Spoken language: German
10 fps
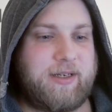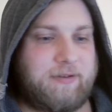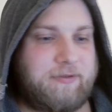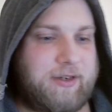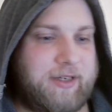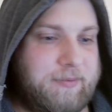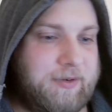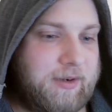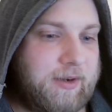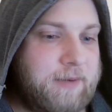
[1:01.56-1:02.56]
verliebt
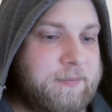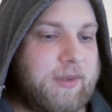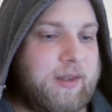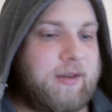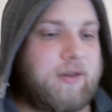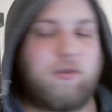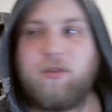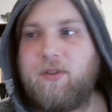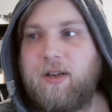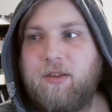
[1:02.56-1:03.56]

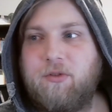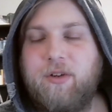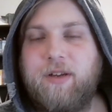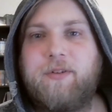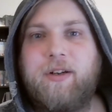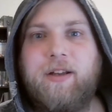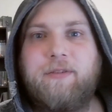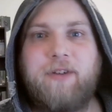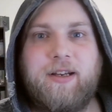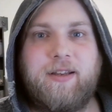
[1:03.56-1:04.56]
und dann zu ihm will. Ihr
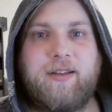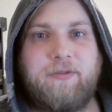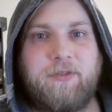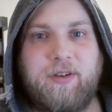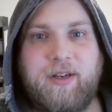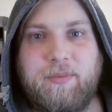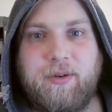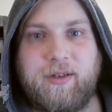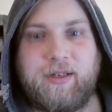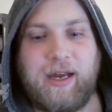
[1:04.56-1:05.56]
Vater ist davon nicht
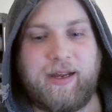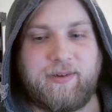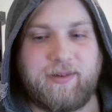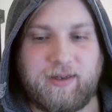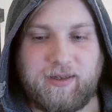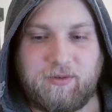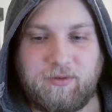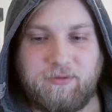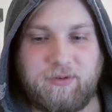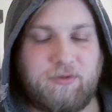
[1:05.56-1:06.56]
begeistert
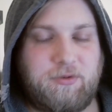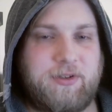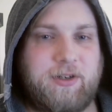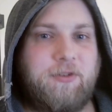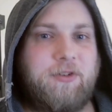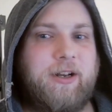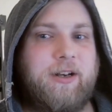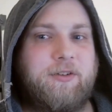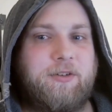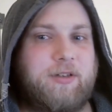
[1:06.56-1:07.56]
und versucht sie
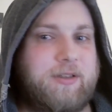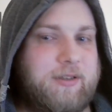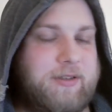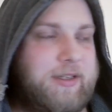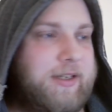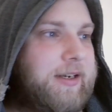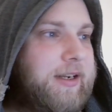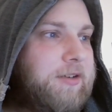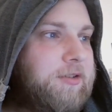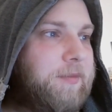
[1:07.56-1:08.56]
aufzuhalten, doch sie kann
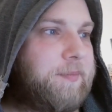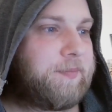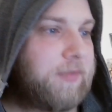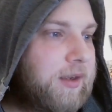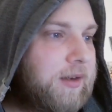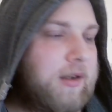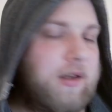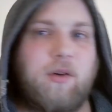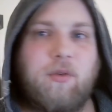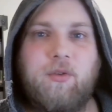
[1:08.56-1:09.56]
entkommen
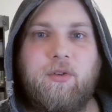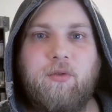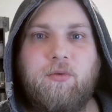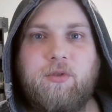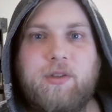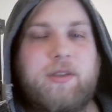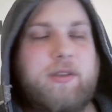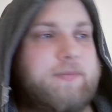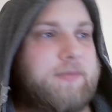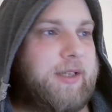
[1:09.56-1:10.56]
und nun
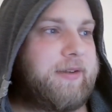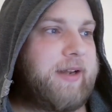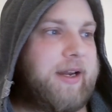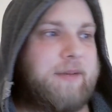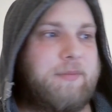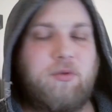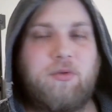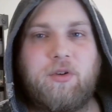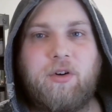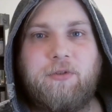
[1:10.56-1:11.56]
ähm, setzt er eine
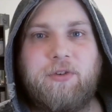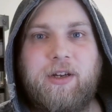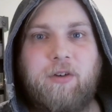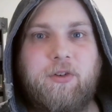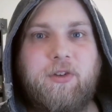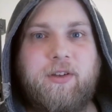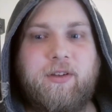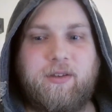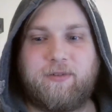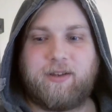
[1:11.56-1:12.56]
Belohnung auf sie aus,
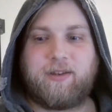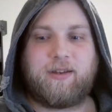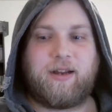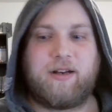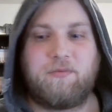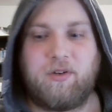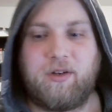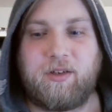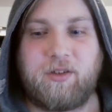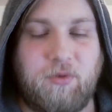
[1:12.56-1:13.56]
was alle
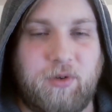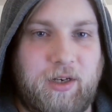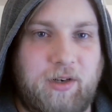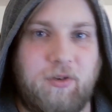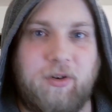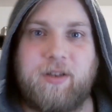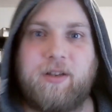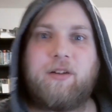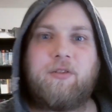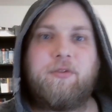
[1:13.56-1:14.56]
möglichen skurrilen Leute
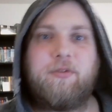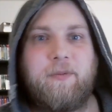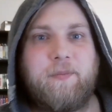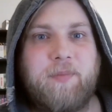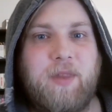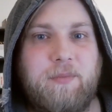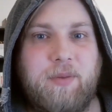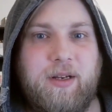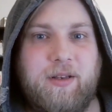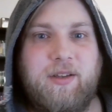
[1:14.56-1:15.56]
darauf
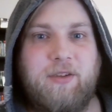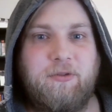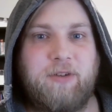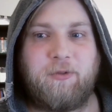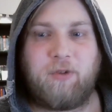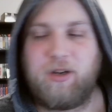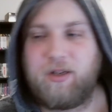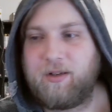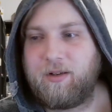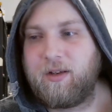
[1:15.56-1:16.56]
bringt, sie zu verfolgen,